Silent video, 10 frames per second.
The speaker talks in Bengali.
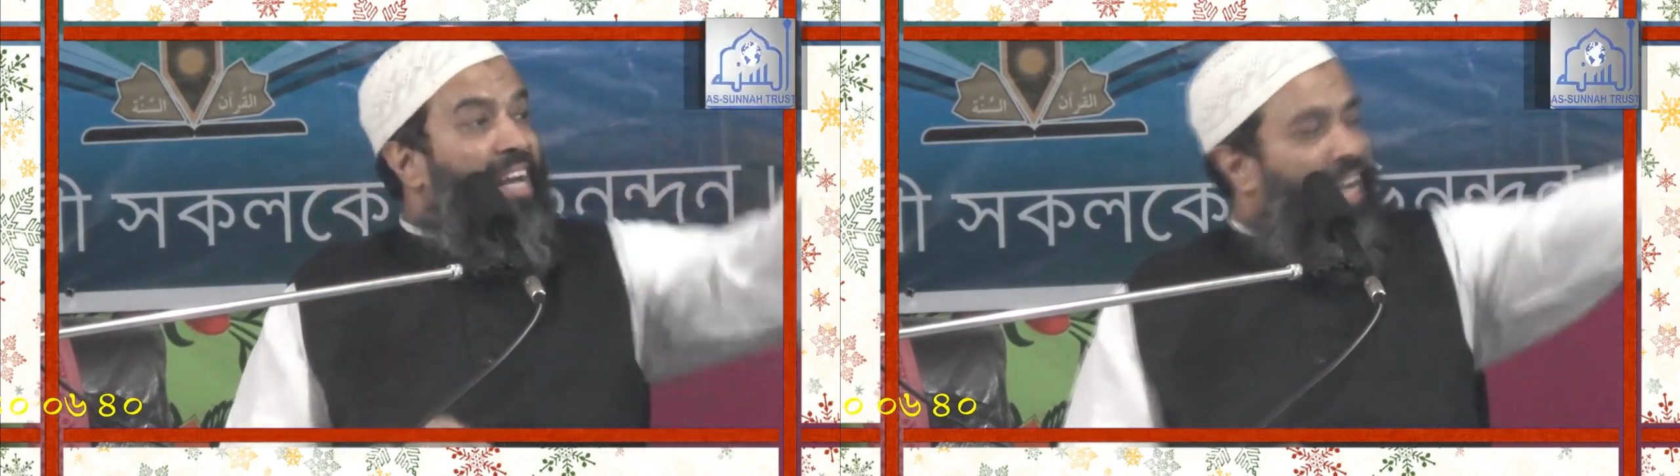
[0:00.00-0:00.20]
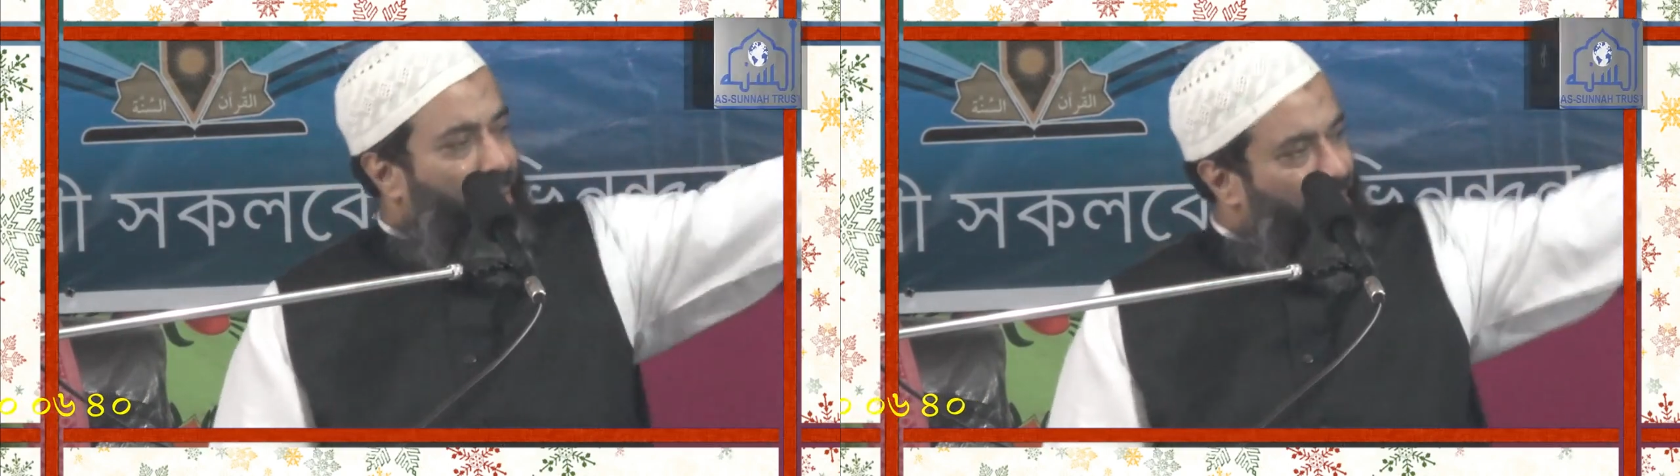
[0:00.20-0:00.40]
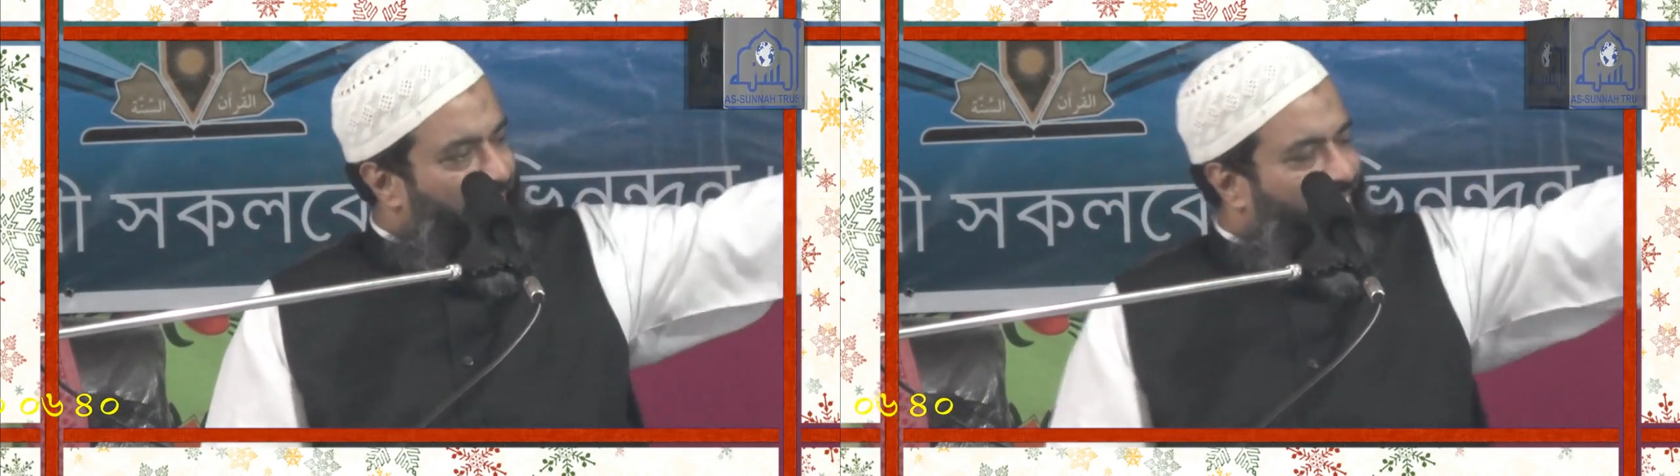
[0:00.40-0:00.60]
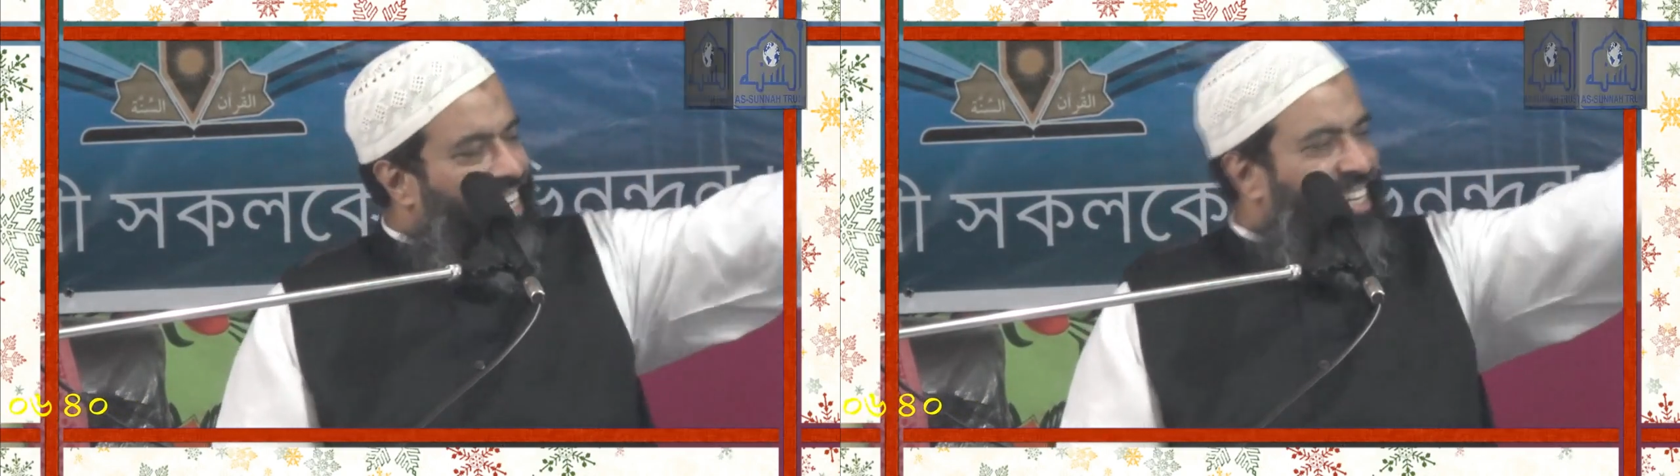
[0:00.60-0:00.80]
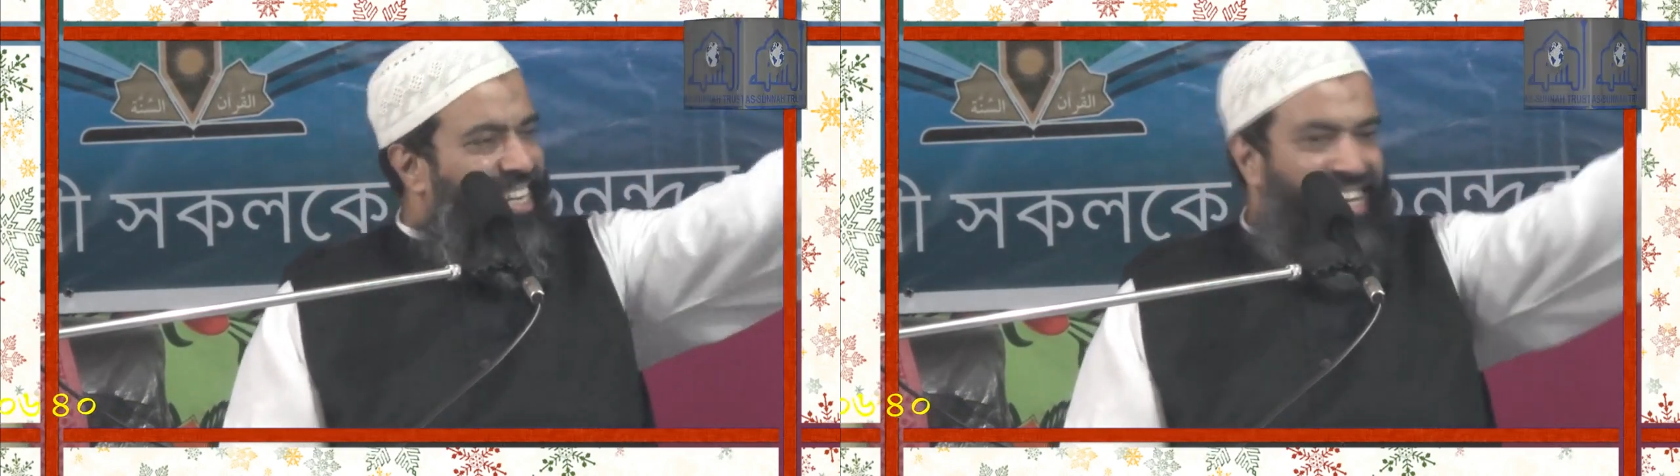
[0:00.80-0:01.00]
গ্রামে
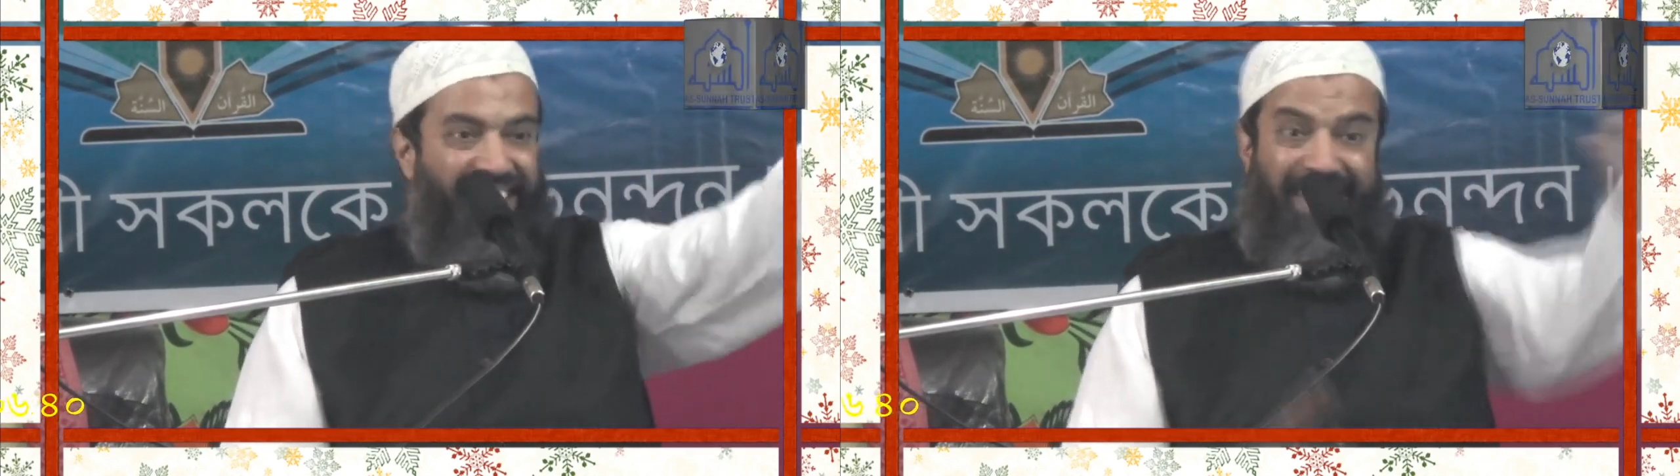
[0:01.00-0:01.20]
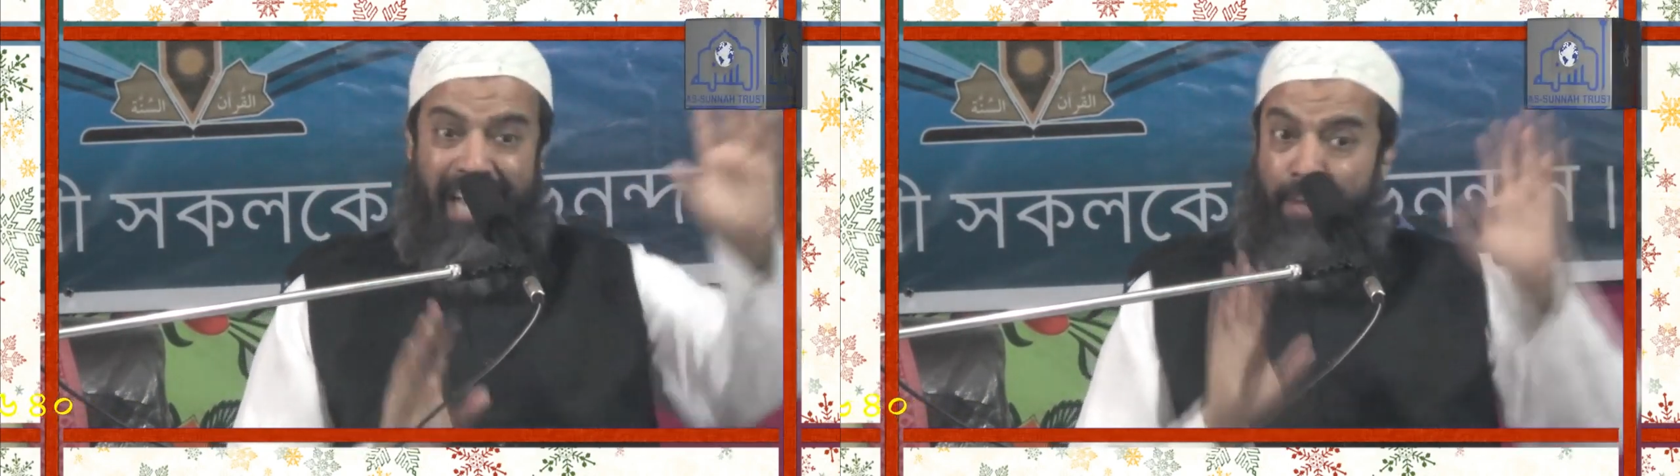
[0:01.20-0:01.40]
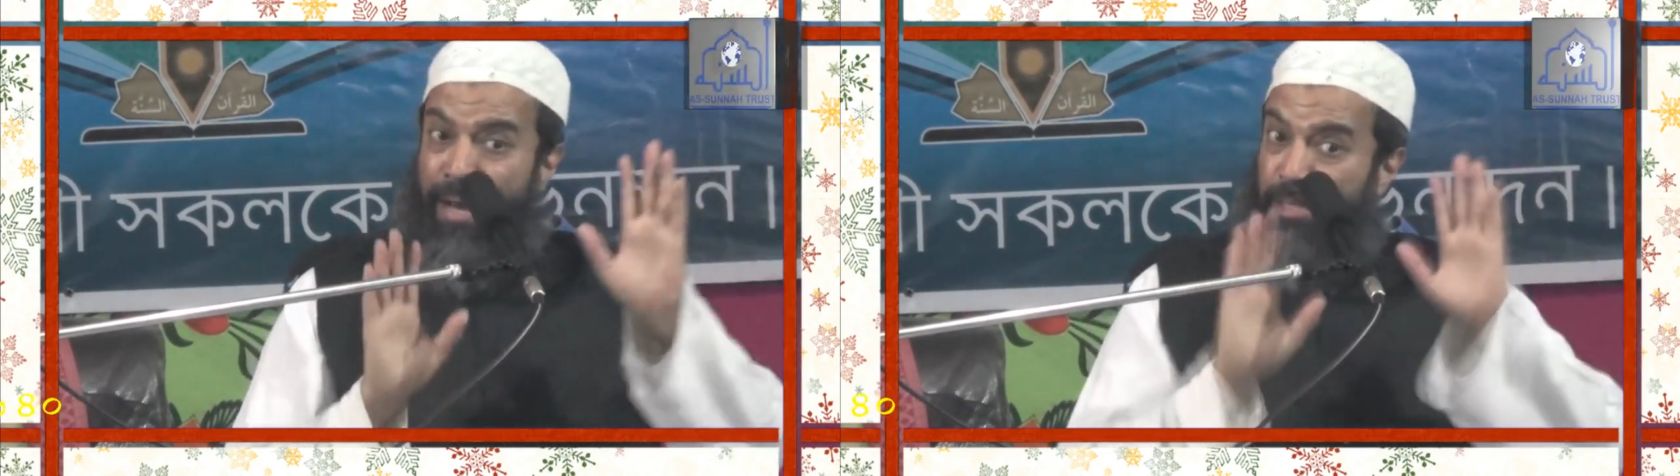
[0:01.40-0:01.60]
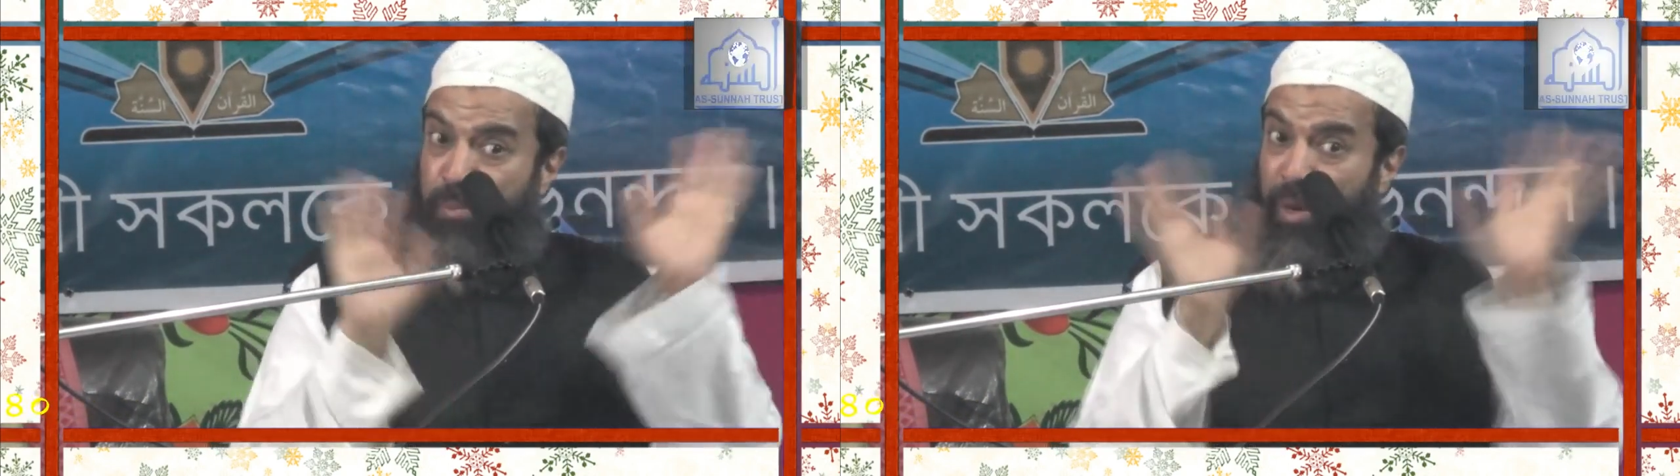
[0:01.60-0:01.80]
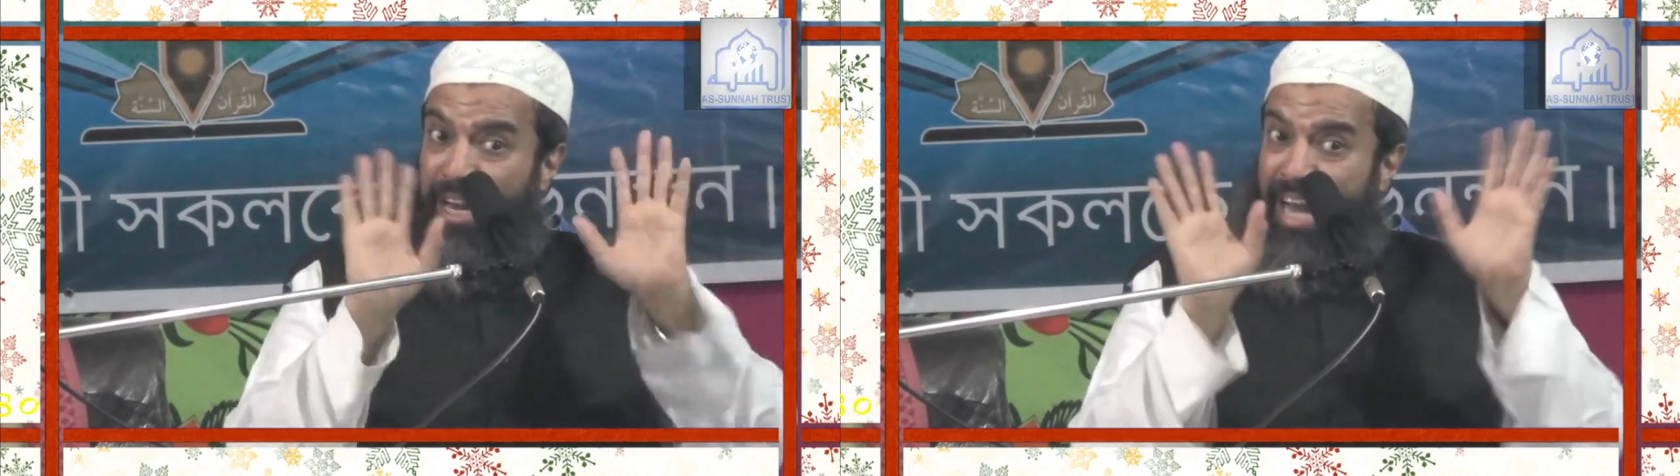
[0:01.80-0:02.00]
দেখেন নামাজ
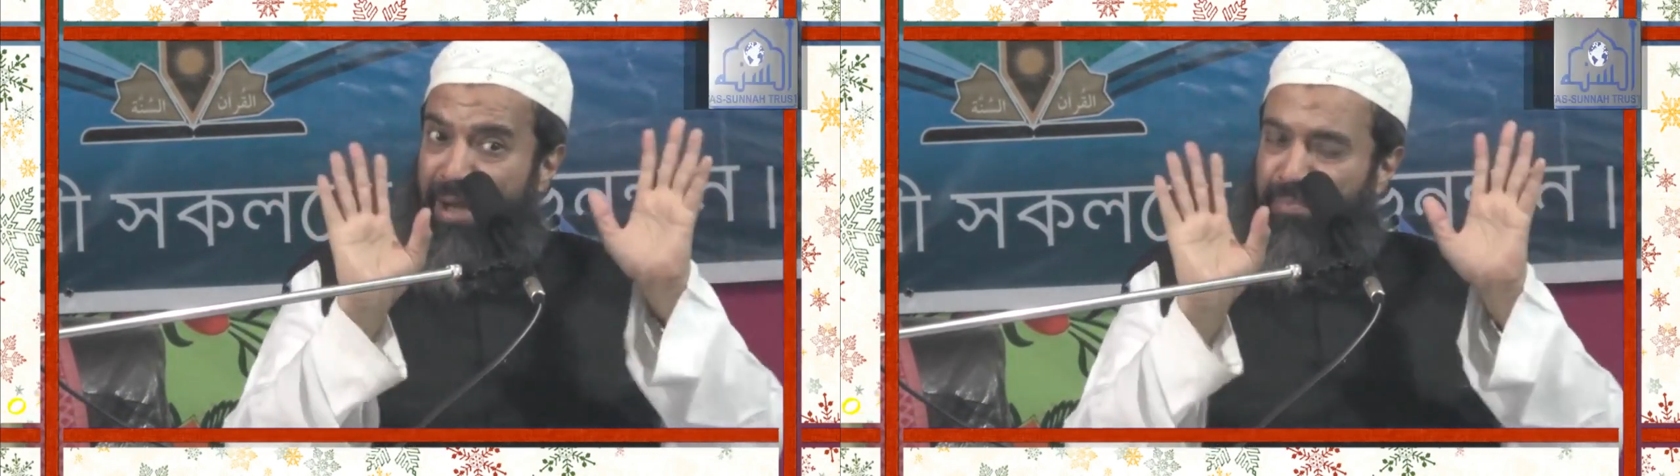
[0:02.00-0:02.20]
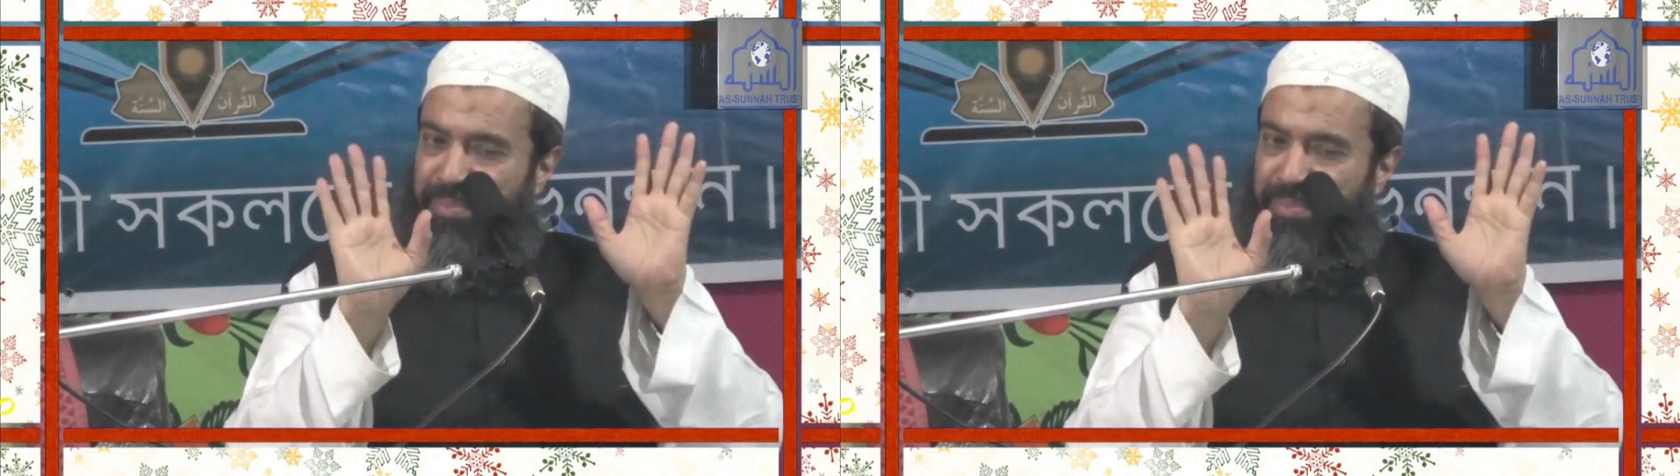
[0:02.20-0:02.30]
পড়ে না